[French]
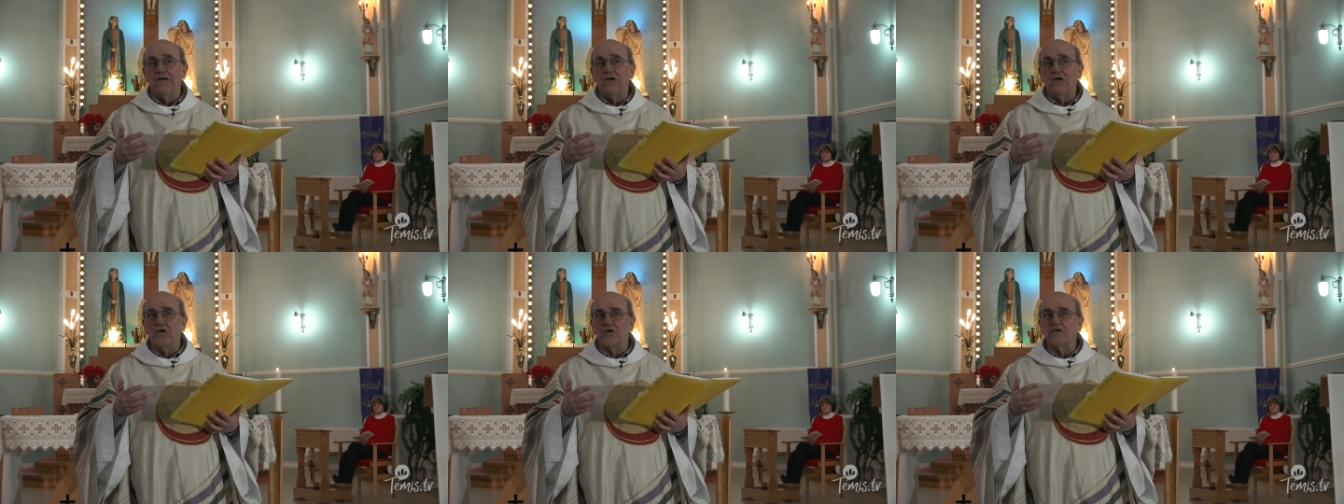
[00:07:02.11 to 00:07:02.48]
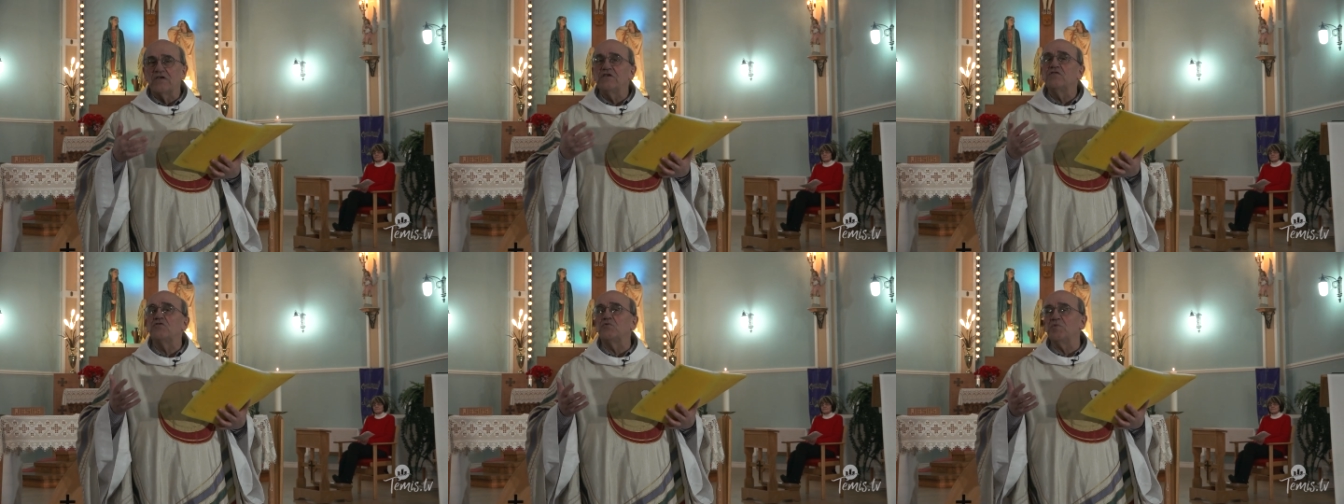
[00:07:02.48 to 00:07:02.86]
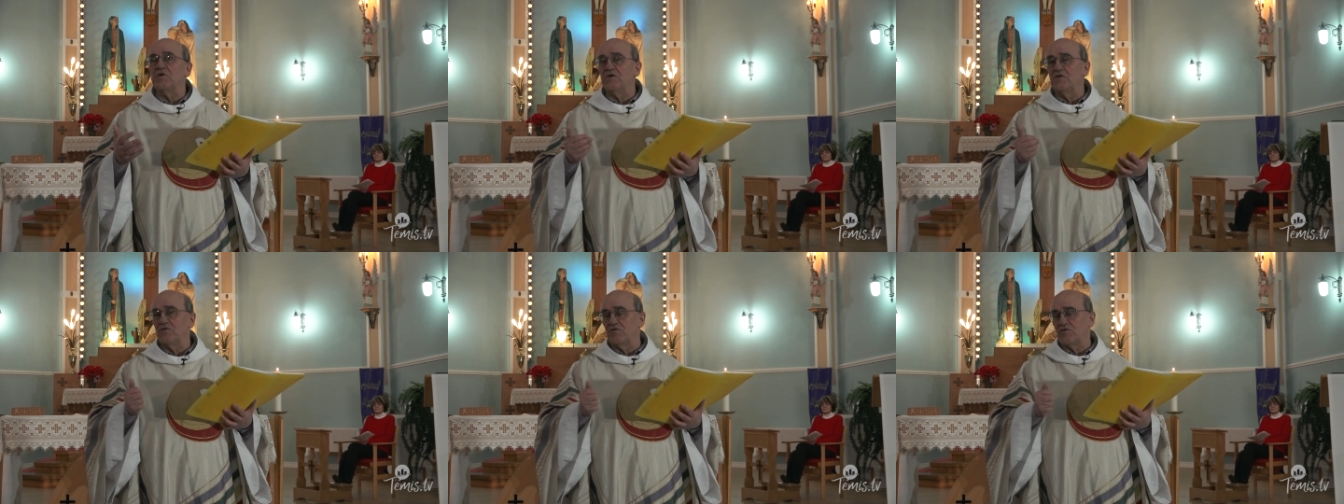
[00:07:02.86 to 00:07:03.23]
Euh, qui
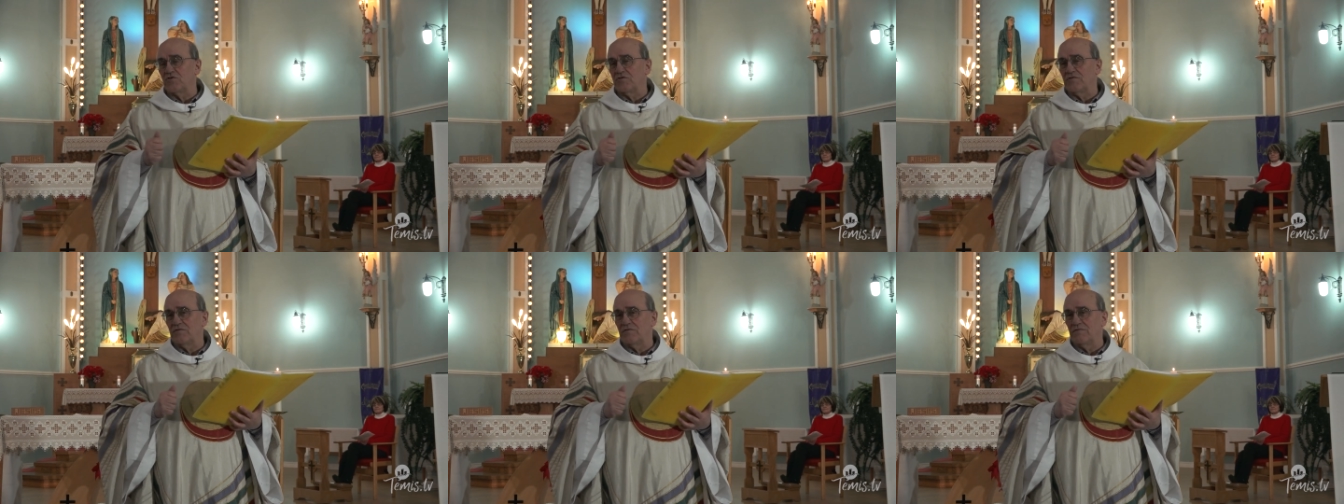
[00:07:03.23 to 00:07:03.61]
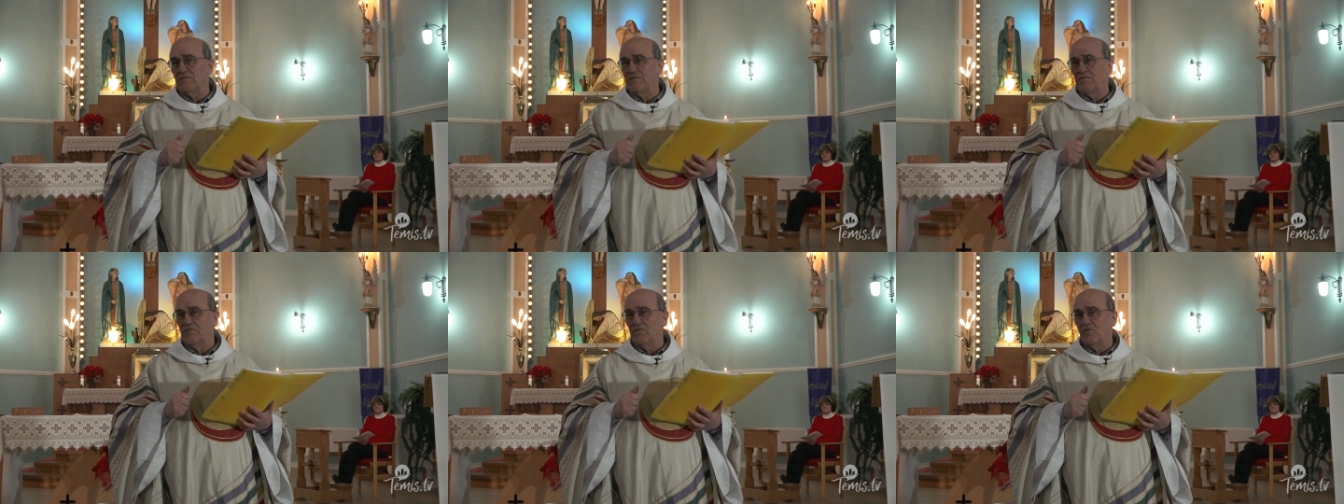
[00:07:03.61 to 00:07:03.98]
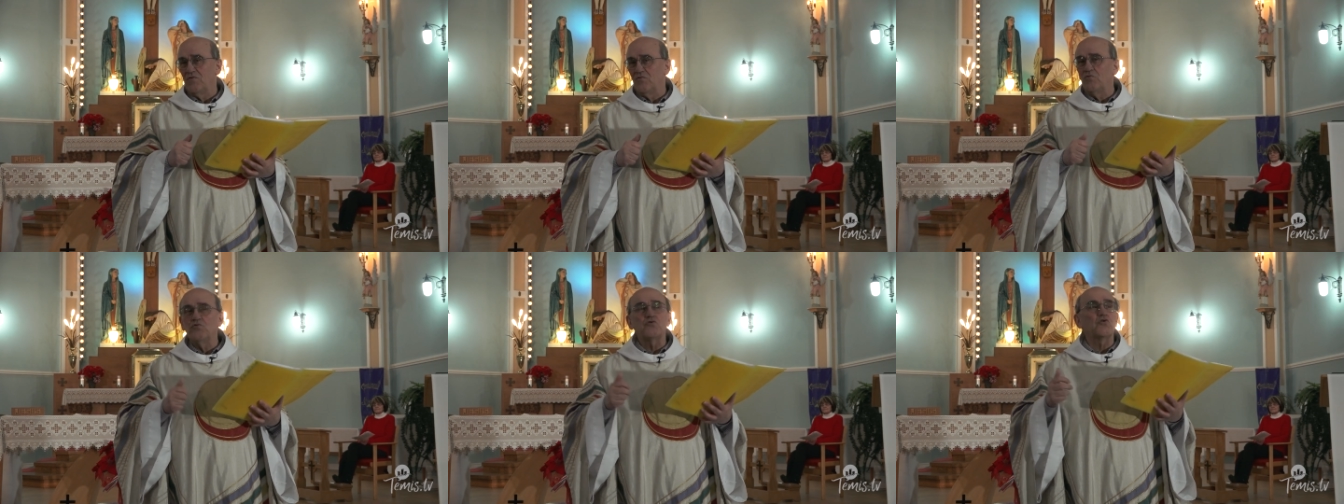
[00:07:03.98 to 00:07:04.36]
suis-je?
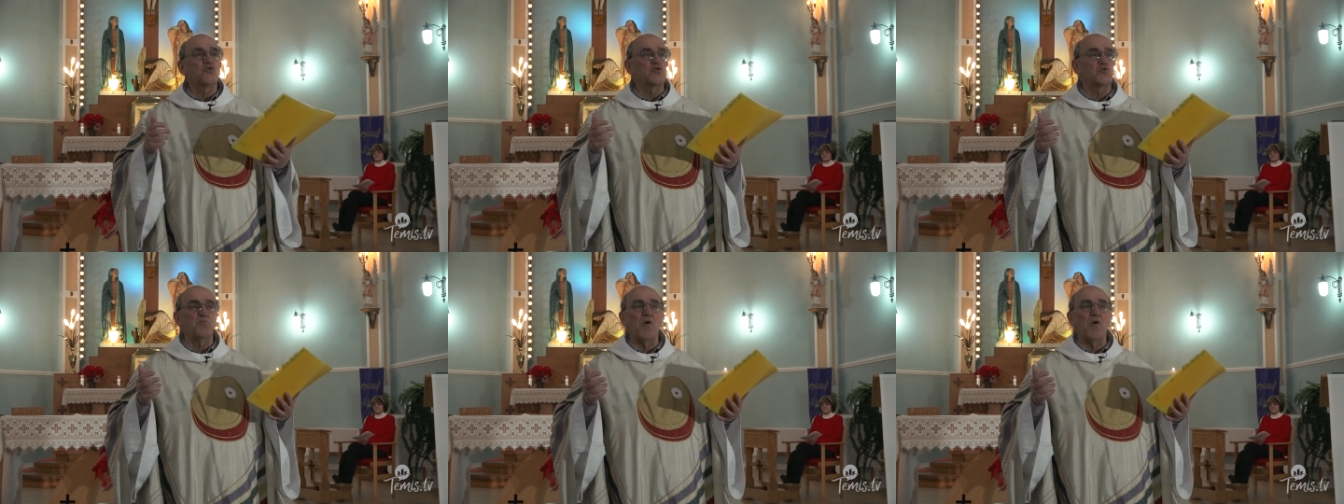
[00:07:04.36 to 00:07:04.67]
Où est-ce que je